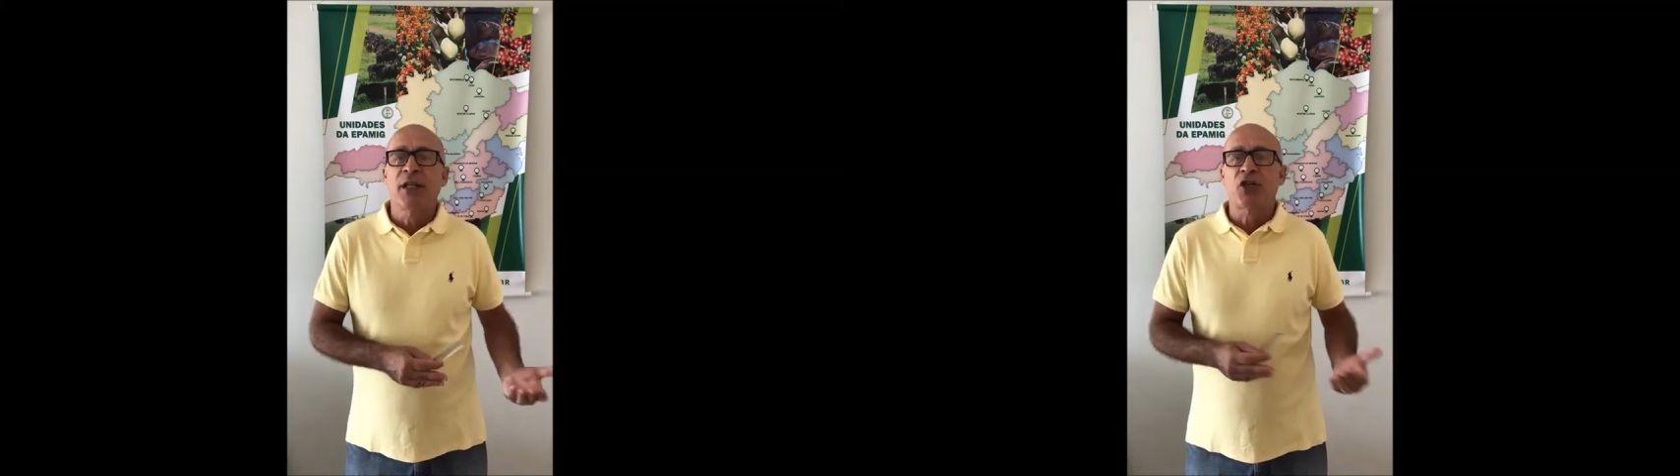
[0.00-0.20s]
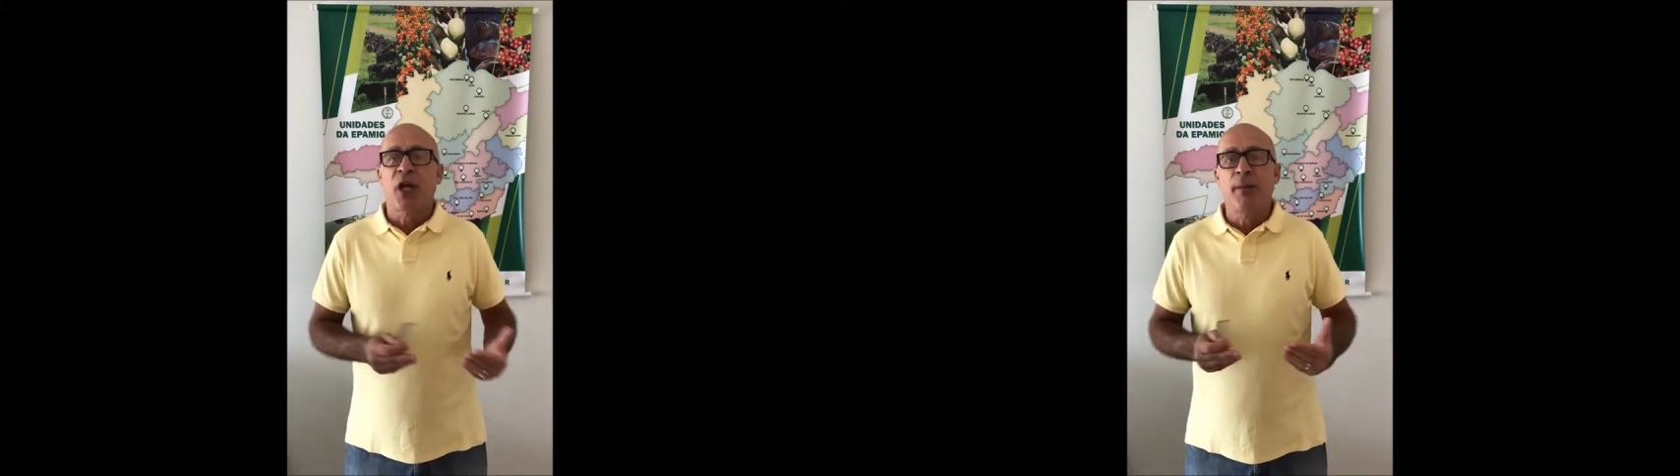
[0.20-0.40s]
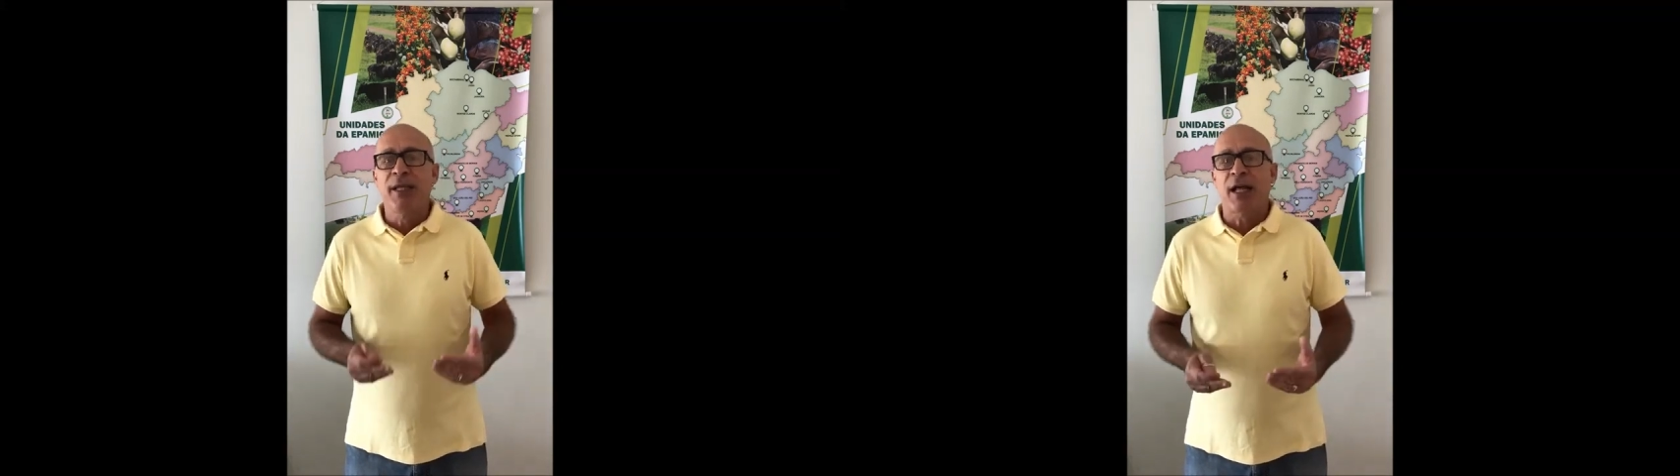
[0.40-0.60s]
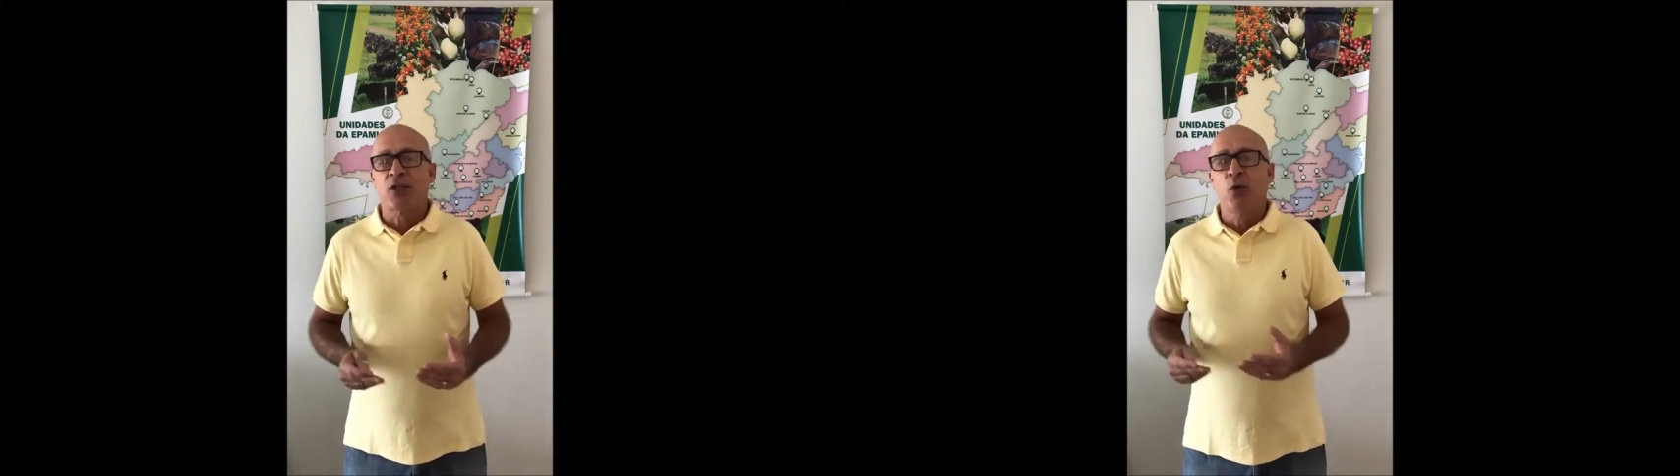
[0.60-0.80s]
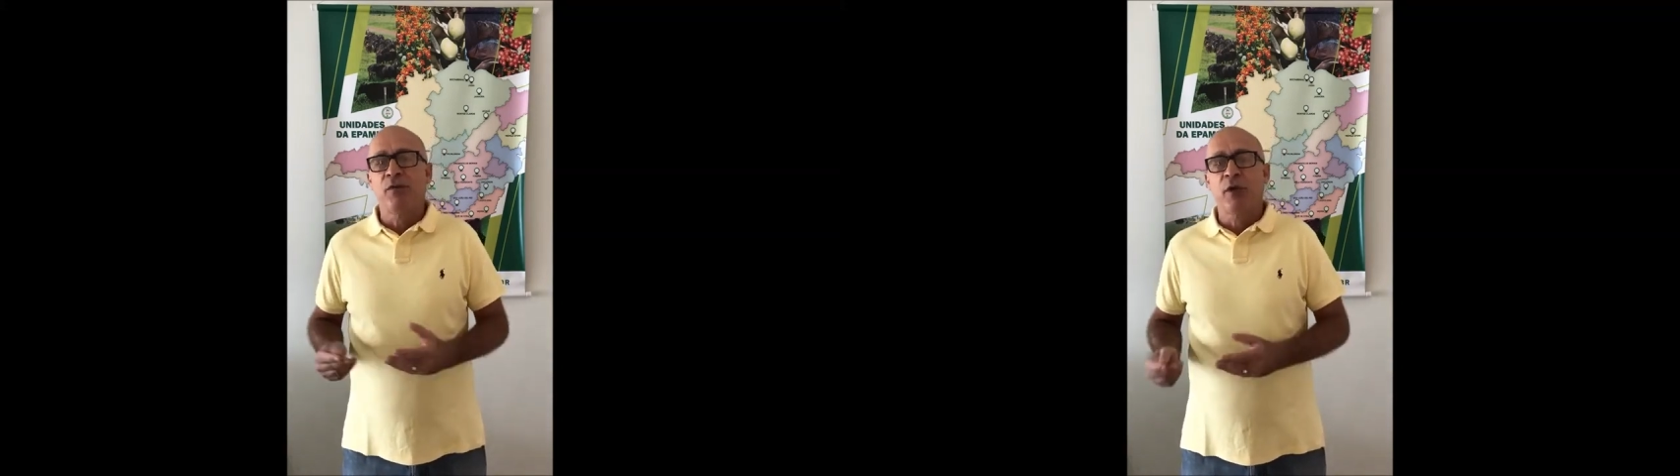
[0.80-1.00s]
na
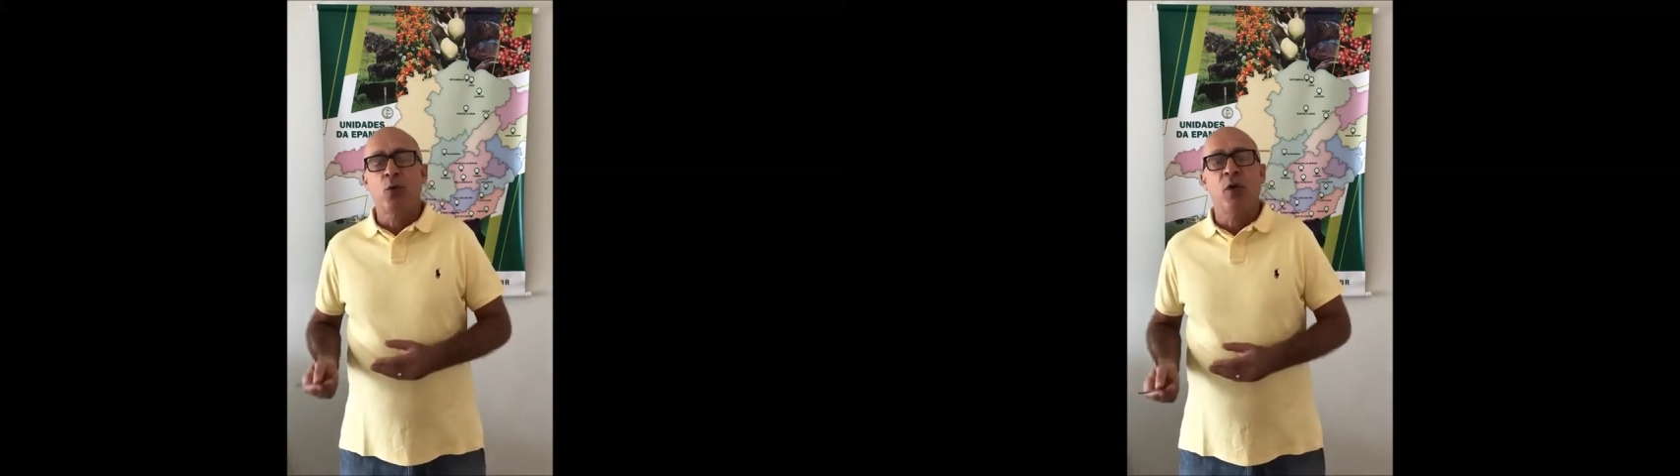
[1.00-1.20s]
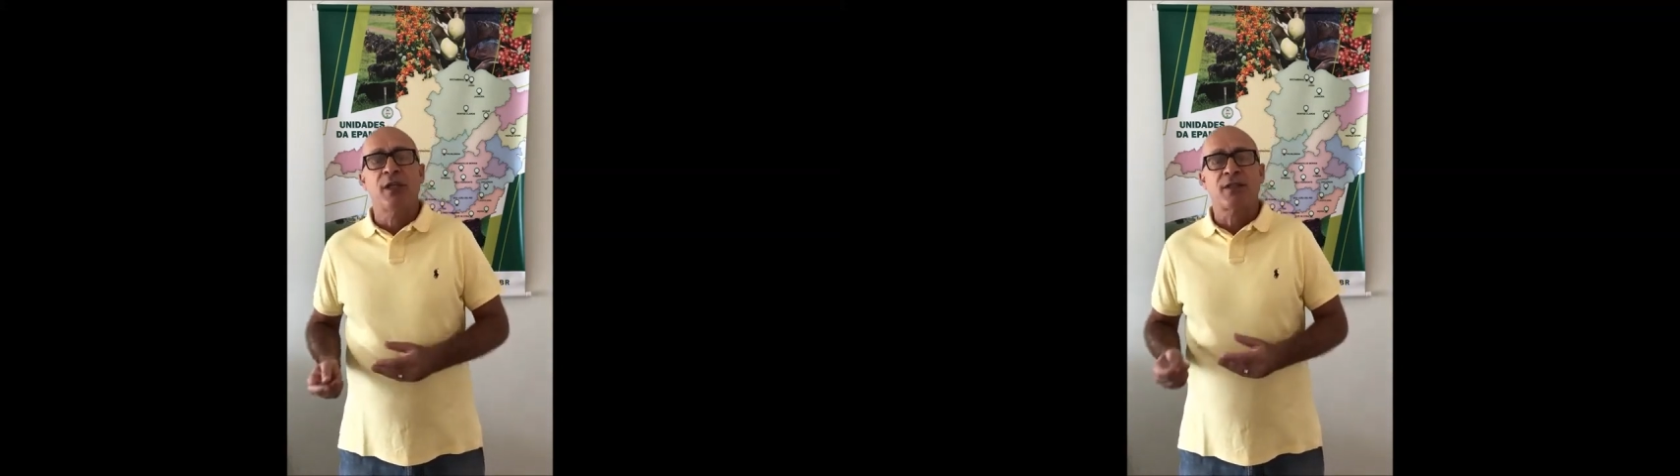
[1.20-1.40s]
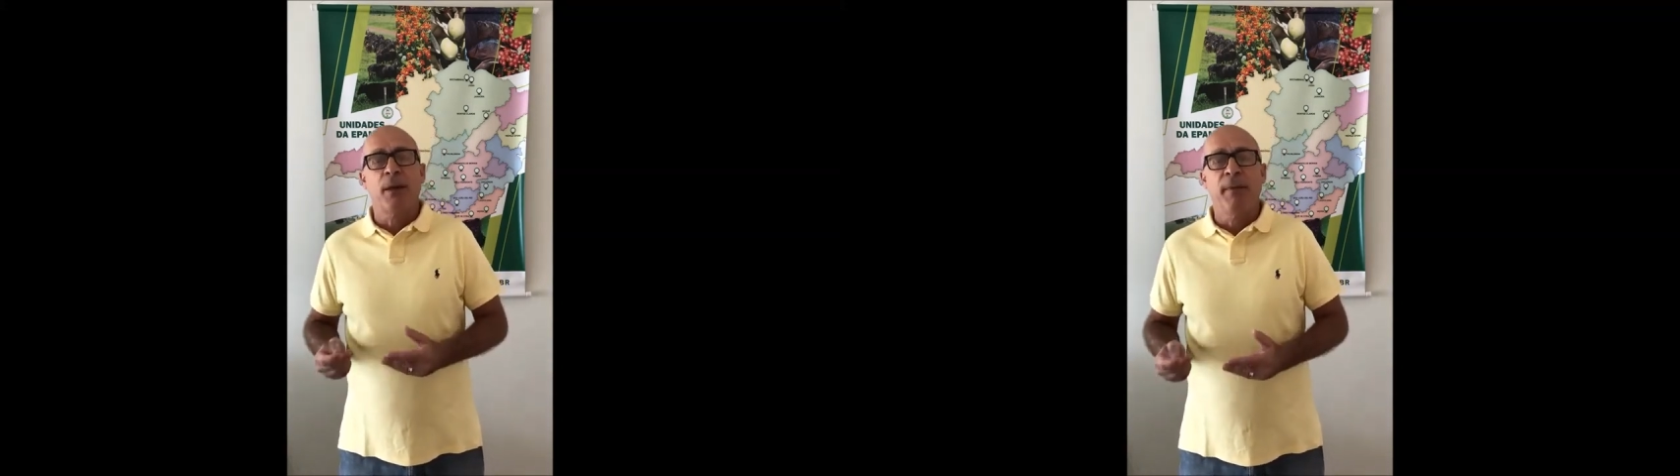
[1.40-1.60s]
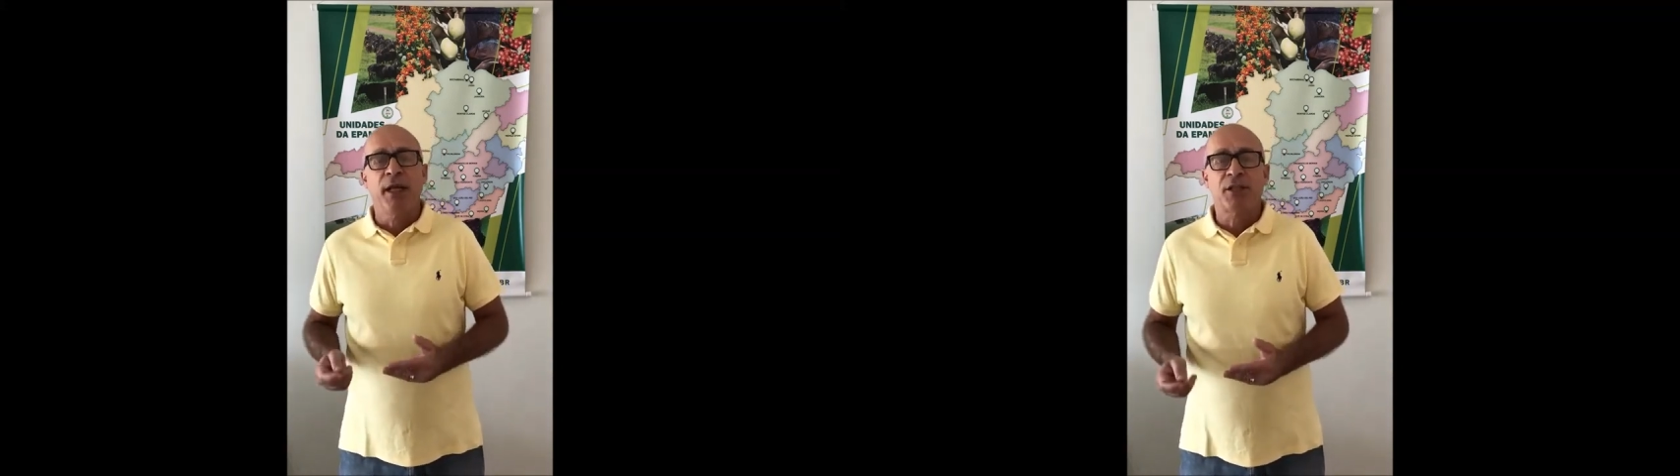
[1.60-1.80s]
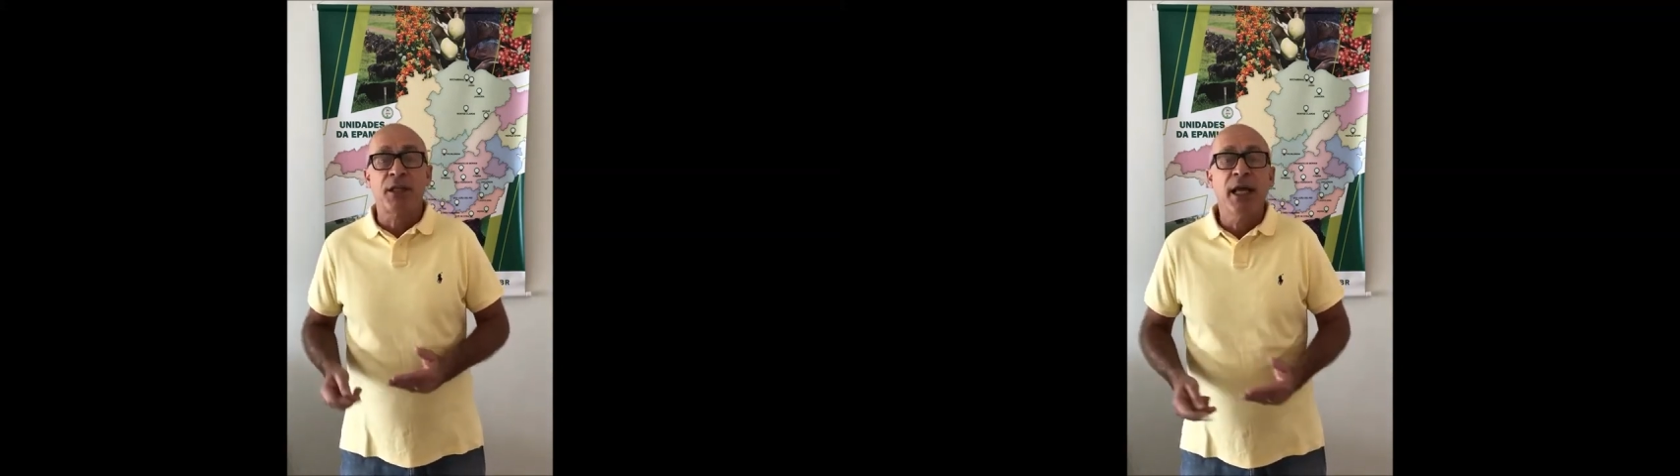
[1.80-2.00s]
germinação e vigor das
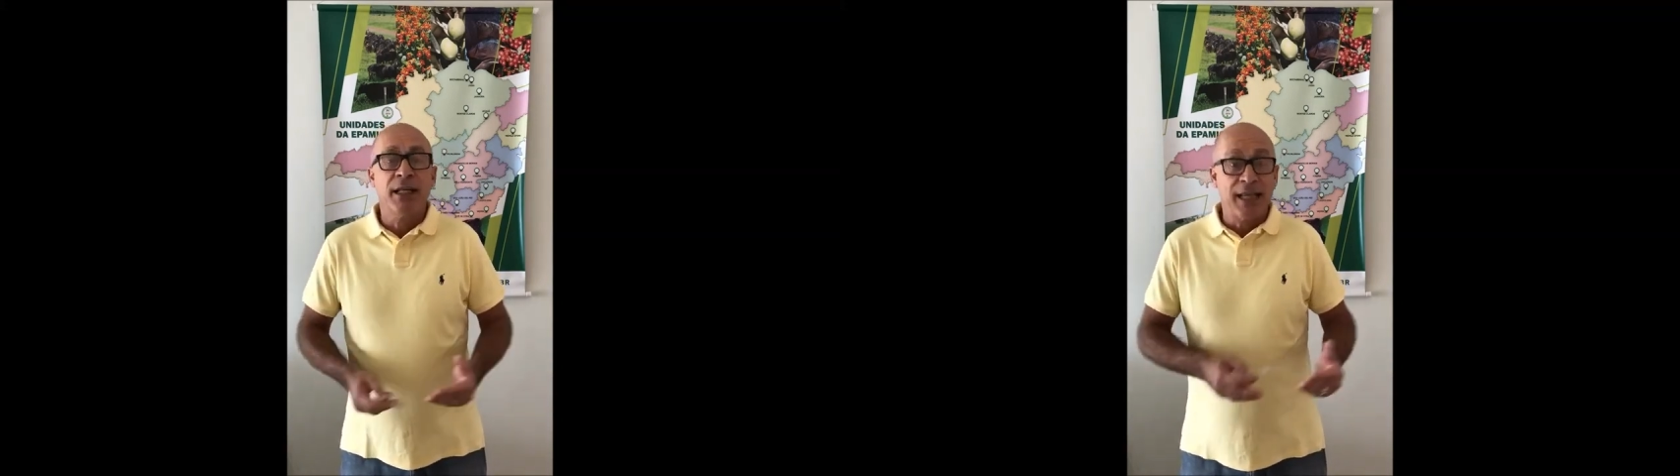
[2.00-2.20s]
sementes